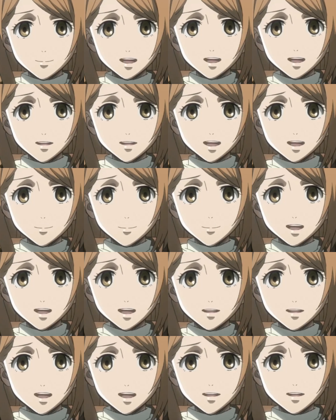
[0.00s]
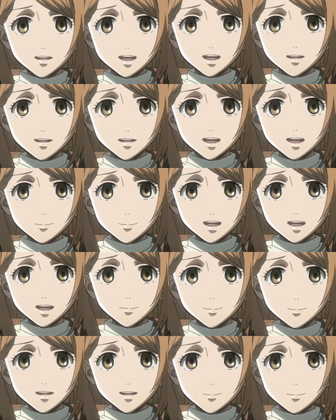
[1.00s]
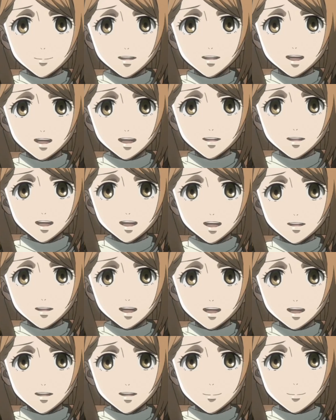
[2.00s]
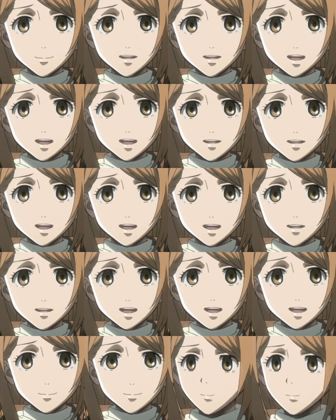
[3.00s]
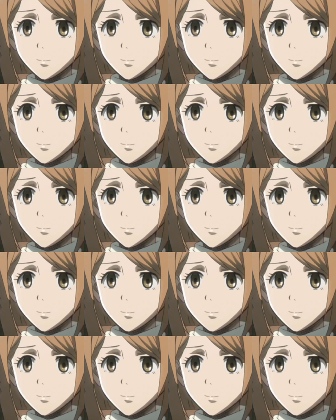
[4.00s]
Na verdade, ele não é bem o grande herói que a sociedade acredita que ele seja.